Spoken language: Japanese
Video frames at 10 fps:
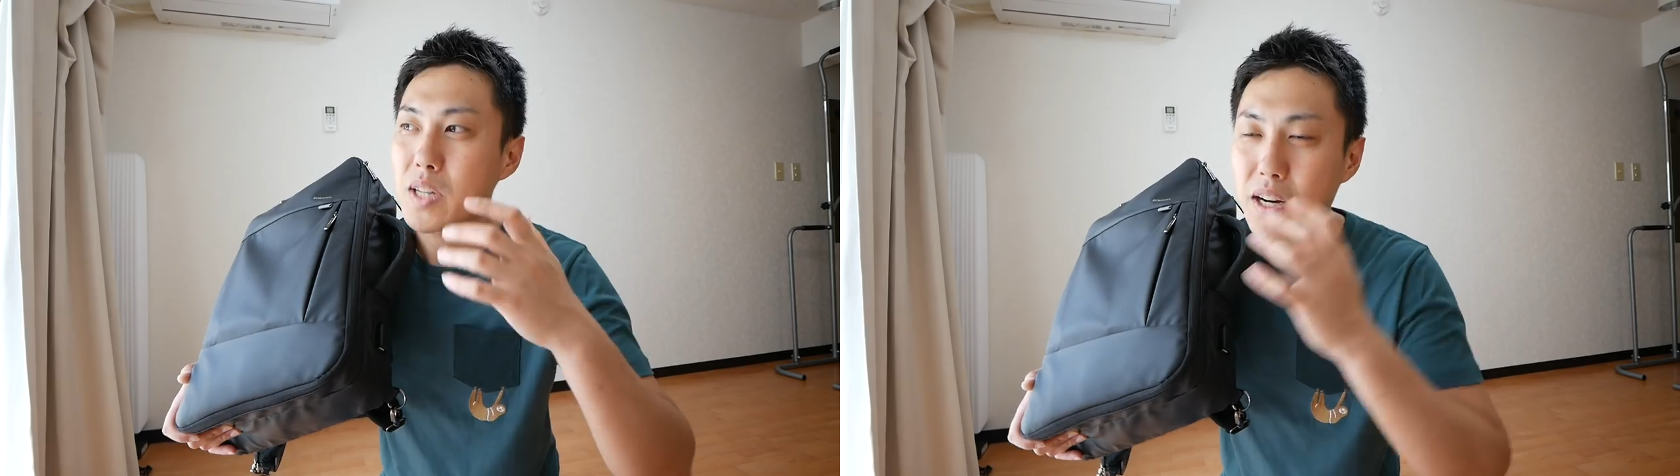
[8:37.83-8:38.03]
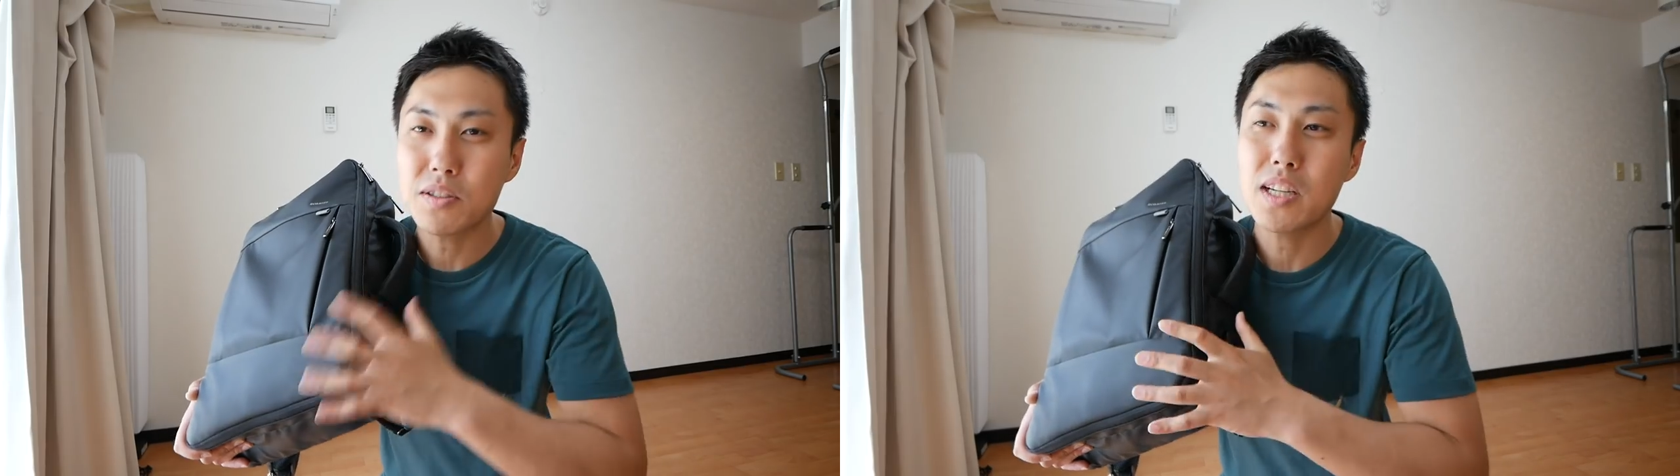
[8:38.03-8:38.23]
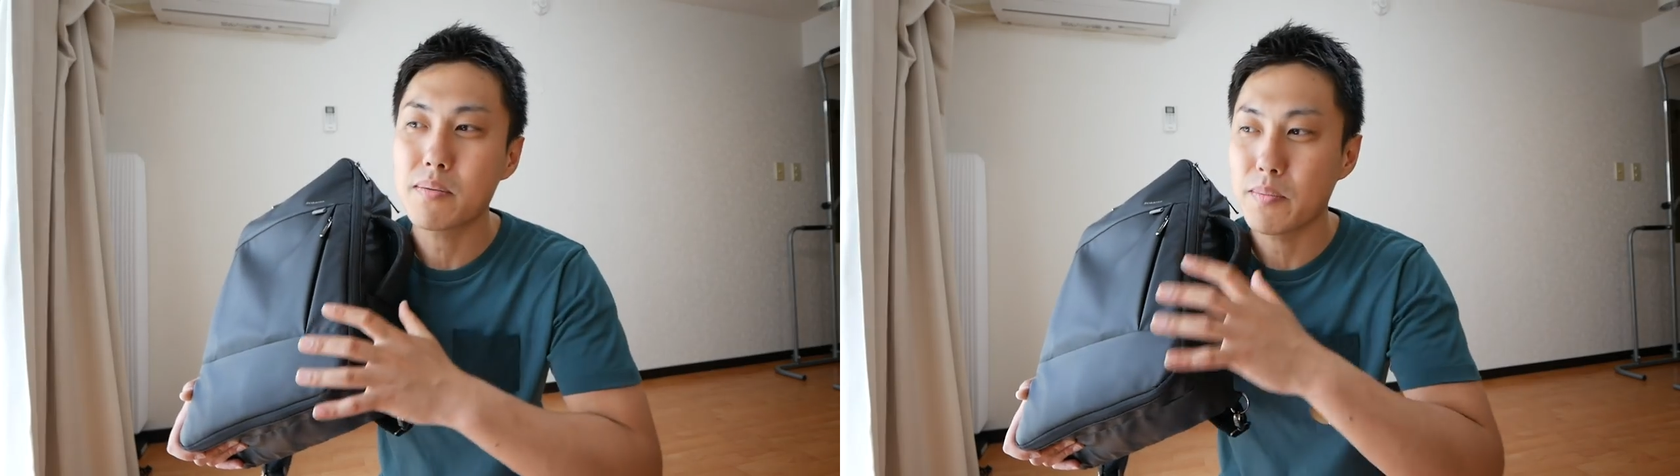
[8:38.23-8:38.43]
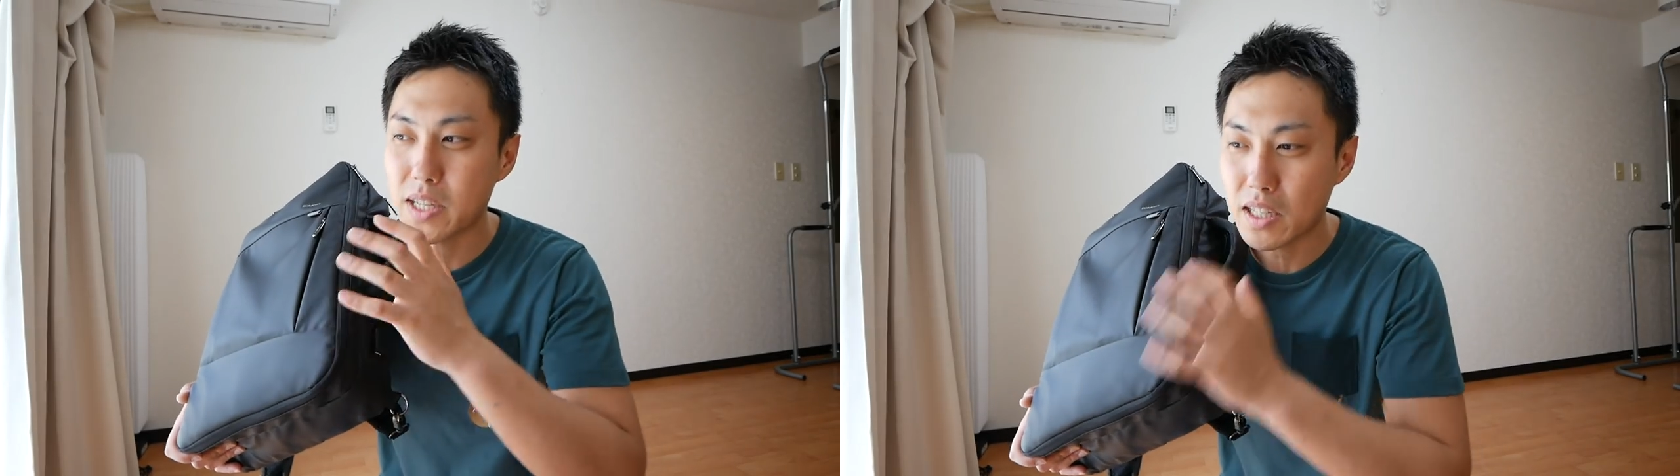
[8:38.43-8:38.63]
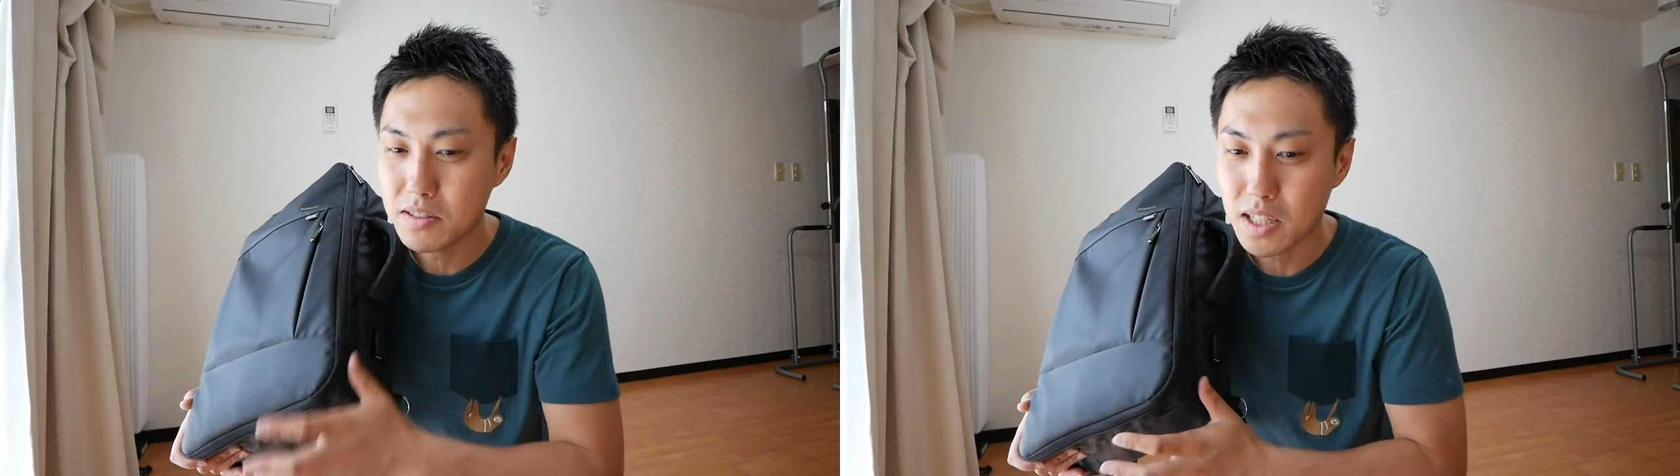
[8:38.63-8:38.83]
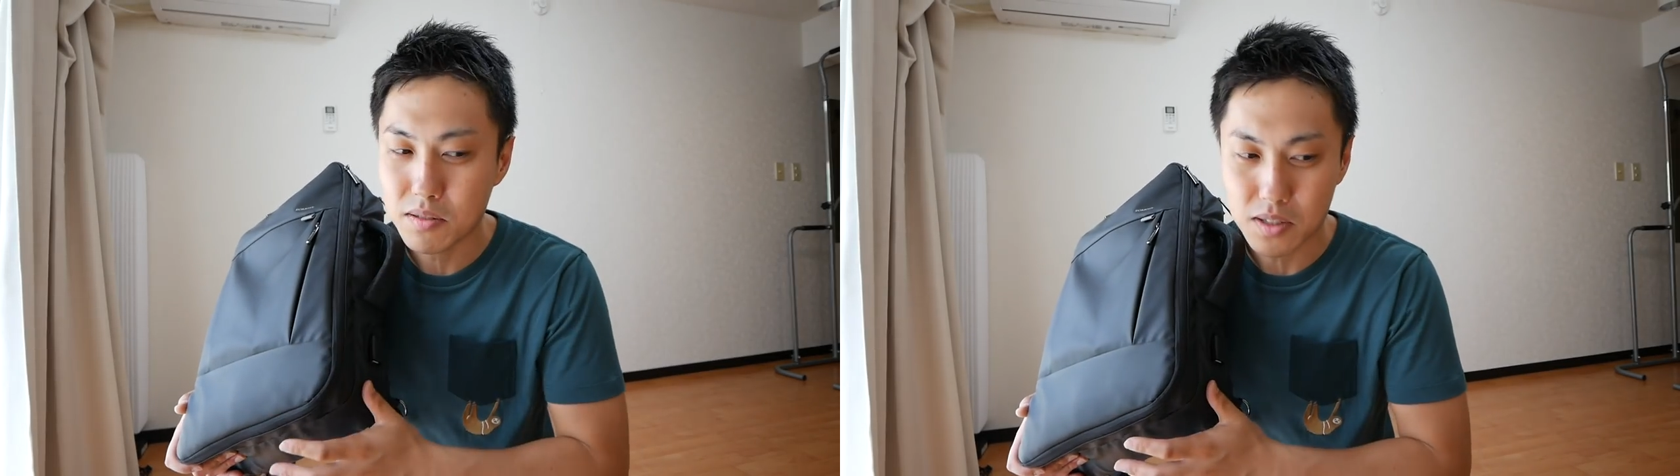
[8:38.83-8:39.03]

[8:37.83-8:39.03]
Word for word: 軽くなれば身軽になるの